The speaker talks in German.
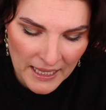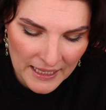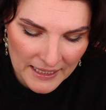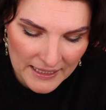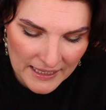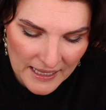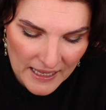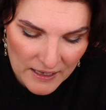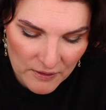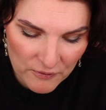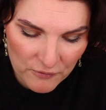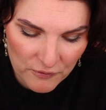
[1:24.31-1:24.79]

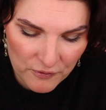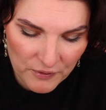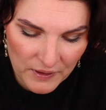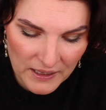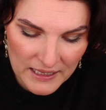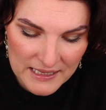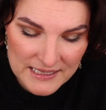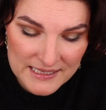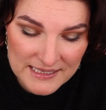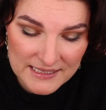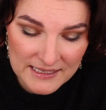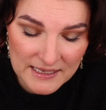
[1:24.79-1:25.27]

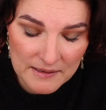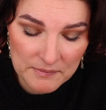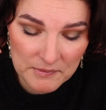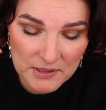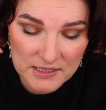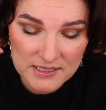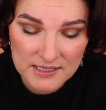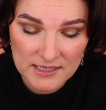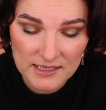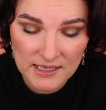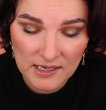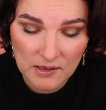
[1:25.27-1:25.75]
Jedenfalls gibt
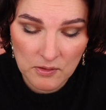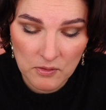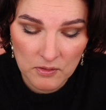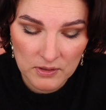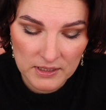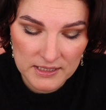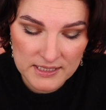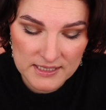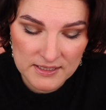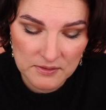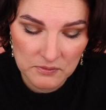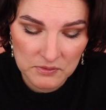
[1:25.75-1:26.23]
es in der
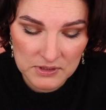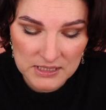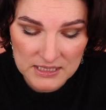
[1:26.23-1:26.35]
Kollektion